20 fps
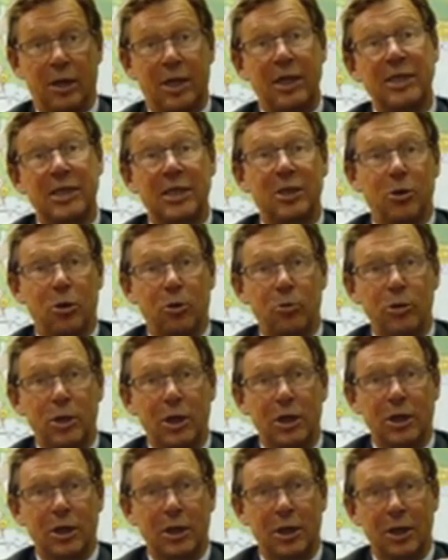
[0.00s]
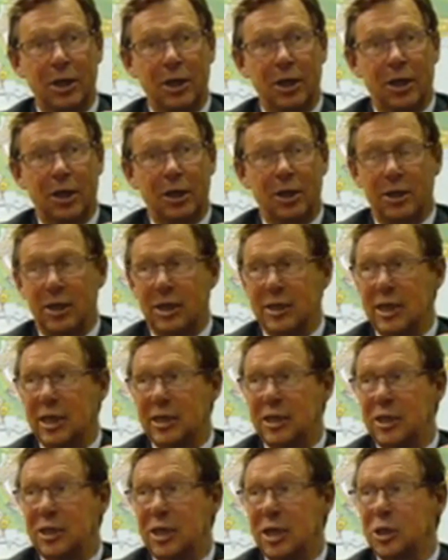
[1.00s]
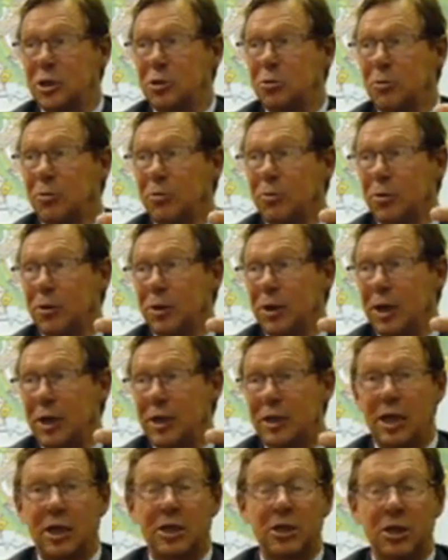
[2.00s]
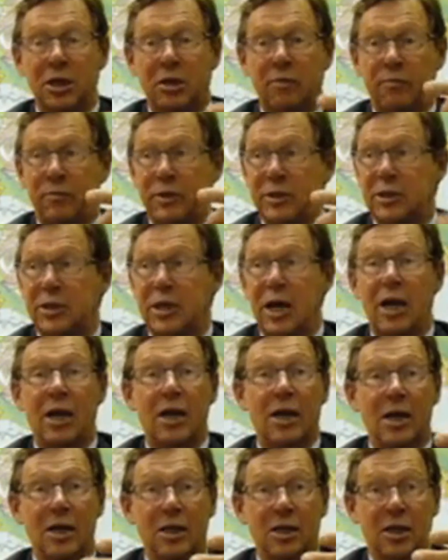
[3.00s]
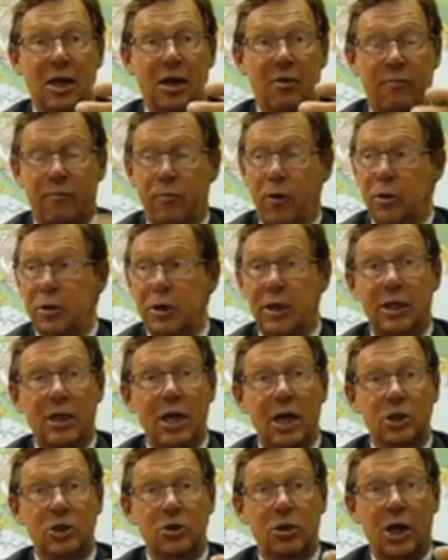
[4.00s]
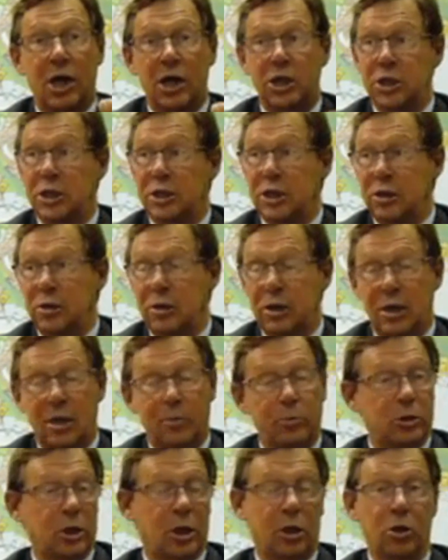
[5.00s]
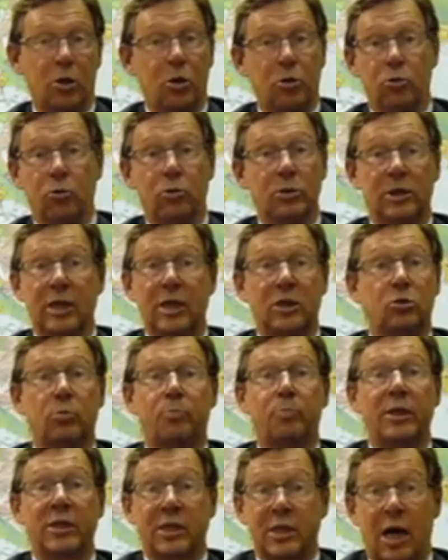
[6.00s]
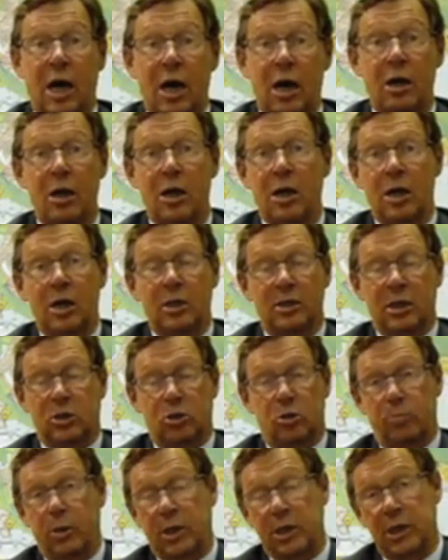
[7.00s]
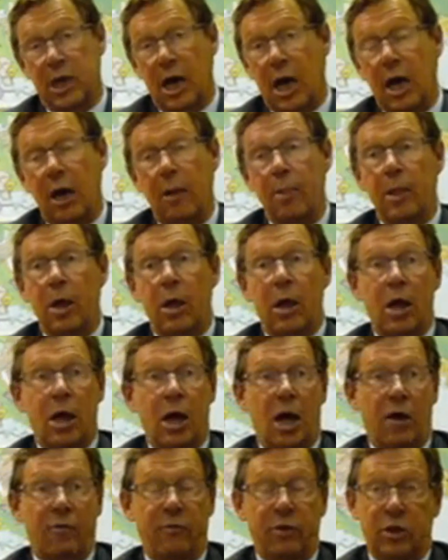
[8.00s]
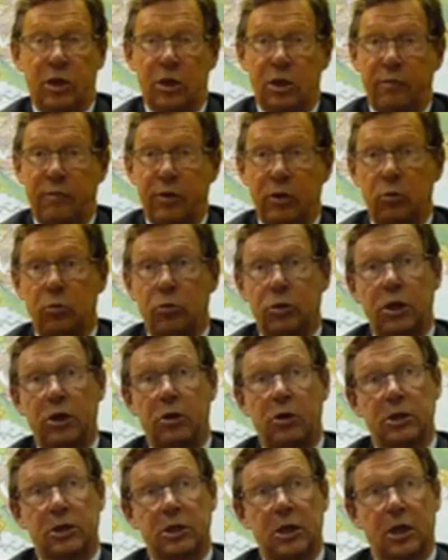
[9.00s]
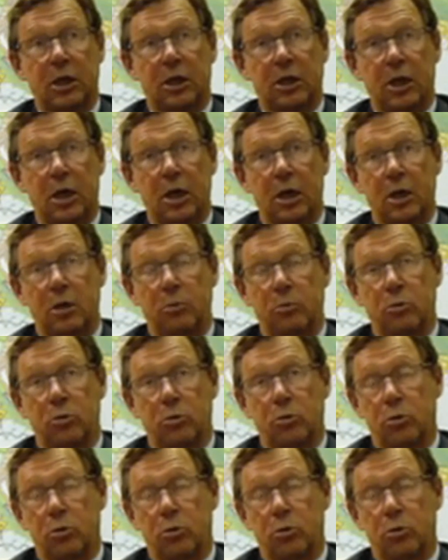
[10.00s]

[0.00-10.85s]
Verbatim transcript: un, décideur unique, des incitations étatiques, fiscales très fortes et de l'argent injecté dans l'État pour Donc ça se passera. Ça se passera avec des difficultés dans certains,